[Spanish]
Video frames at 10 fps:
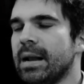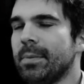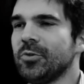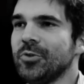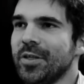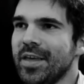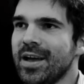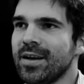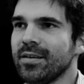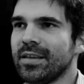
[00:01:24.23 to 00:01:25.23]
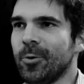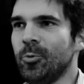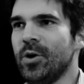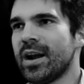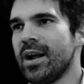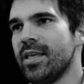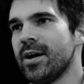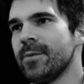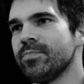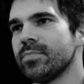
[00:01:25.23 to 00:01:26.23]
era más una idea que una
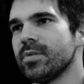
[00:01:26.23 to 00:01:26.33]
realidad,